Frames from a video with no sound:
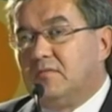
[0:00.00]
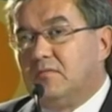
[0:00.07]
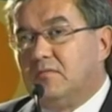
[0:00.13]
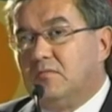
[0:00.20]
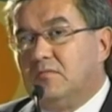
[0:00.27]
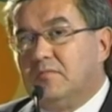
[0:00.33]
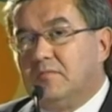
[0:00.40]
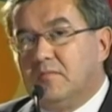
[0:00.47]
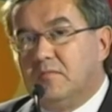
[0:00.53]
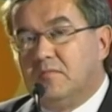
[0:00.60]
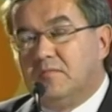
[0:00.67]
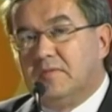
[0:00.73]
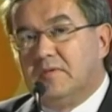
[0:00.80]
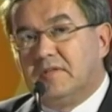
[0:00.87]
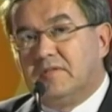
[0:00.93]
um,
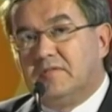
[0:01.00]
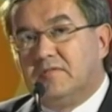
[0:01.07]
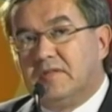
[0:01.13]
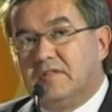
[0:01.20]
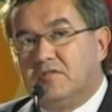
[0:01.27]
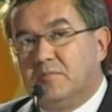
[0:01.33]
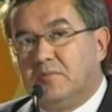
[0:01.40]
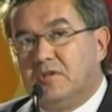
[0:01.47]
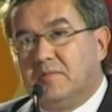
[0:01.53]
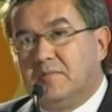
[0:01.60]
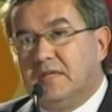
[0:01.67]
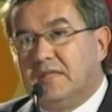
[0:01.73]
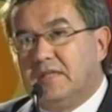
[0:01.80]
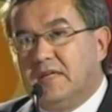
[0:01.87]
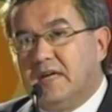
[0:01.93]
uma, uma
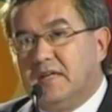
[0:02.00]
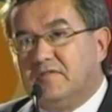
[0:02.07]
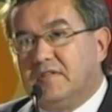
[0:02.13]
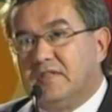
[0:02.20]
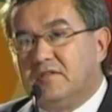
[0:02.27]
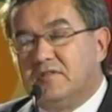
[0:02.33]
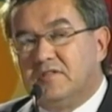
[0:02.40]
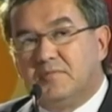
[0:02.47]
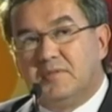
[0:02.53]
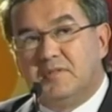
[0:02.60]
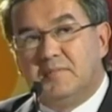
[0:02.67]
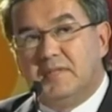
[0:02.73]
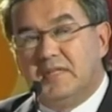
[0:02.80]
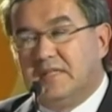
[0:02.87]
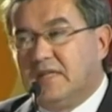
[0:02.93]
disponibilidade, vai ter uma
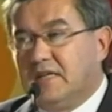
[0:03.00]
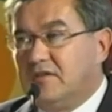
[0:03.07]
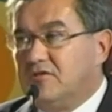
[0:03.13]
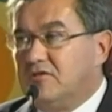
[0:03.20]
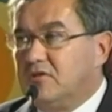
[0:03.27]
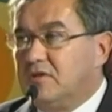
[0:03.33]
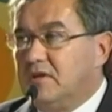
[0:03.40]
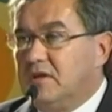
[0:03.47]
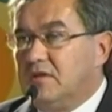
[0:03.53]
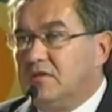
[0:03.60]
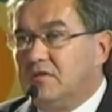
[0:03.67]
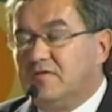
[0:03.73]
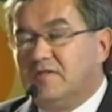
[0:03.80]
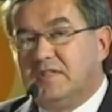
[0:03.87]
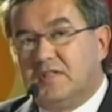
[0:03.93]
disponibilidade
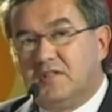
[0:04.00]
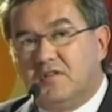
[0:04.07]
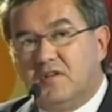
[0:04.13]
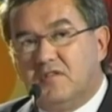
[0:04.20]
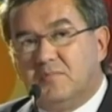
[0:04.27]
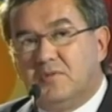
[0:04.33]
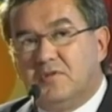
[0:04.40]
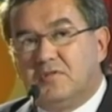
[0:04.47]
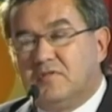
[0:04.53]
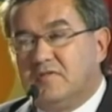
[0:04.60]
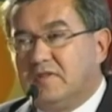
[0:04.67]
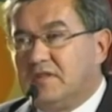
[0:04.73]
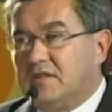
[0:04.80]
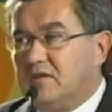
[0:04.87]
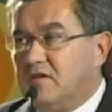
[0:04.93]
de
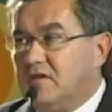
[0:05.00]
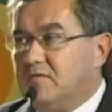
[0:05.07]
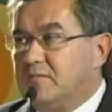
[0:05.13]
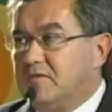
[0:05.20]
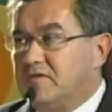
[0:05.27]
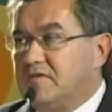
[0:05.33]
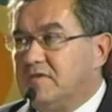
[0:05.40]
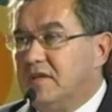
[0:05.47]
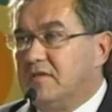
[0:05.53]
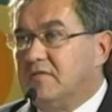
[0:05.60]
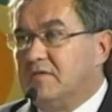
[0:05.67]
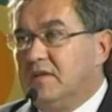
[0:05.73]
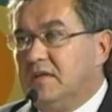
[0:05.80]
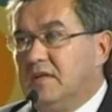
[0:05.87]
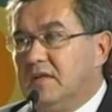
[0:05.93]
99,99%. ,99%.
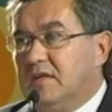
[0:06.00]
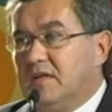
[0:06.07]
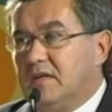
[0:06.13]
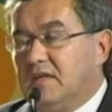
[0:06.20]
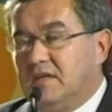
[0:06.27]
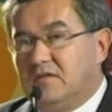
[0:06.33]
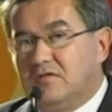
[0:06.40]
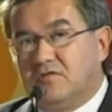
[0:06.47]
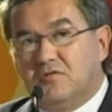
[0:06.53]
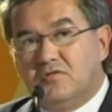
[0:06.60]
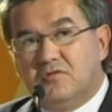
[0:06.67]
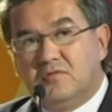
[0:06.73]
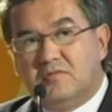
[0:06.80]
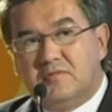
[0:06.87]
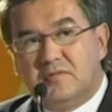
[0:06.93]

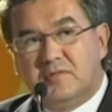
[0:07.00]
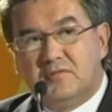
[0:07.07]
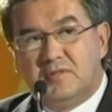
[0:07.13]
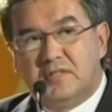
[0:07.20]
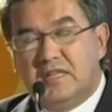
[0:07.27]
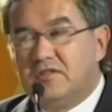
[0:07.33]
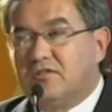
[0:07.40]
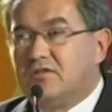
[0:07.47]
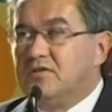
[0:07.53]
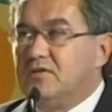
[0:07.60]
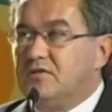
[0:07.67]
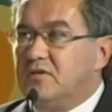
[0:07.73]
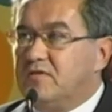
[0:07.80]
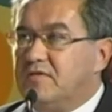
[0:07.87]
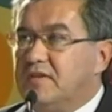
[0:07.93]
Isso, durante
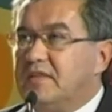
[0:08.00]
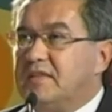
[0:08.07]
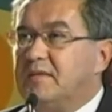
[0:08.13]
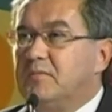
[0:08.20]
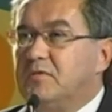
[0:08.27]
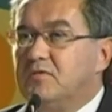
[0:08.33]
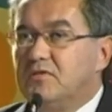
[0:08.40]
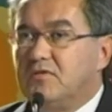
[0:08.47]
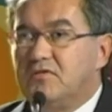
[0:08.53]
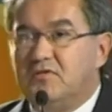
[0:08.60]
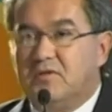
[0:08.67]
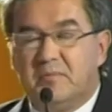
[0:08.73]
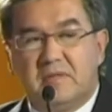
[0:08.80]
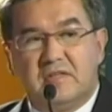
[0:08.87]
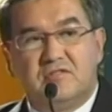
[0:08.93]
90 minutos de
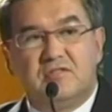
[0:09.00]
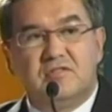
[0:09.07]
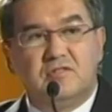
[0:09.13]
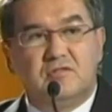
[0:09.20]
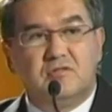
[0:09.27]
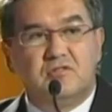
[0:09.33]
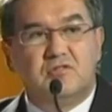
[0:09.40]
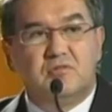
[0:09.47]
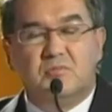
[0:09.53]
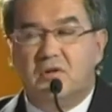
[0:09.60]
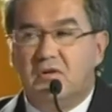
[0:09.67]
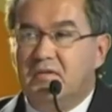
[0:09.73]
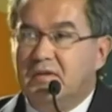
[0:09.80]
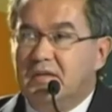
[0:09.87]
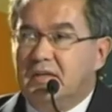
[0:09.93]
uma partida de
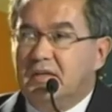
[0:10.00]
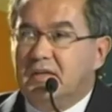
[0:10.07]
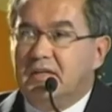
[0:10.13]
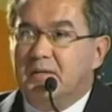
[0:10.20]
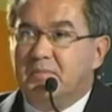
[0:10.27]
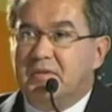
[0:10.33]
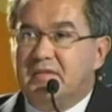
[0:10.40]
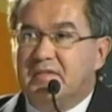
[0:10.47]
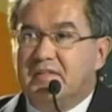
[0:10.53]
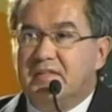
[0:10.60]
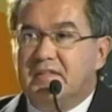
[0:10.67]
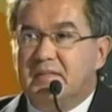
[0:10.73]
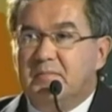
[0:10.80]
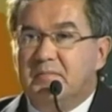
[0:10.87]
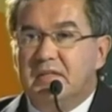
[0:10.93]
futebol,
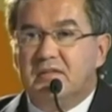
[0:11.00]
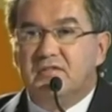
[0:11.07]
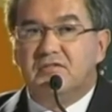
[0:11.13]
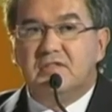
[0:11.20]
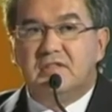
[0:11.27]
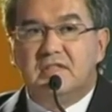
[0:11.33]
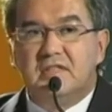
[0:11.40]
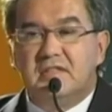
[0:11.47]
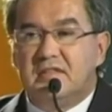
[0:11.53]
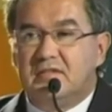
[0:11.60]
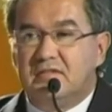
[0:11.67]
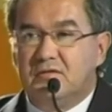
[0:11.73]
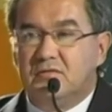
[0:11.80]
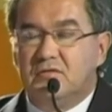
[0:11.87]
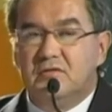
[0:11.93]
representa menos de 30
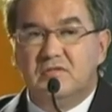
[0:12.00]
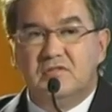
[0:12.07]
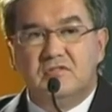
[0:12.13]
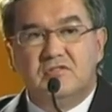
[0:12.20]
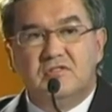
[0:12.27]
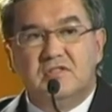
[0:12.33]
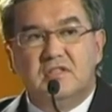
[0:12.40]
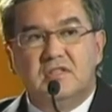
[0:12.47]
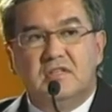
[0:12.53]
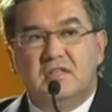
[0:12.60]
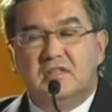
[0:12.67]
segundos de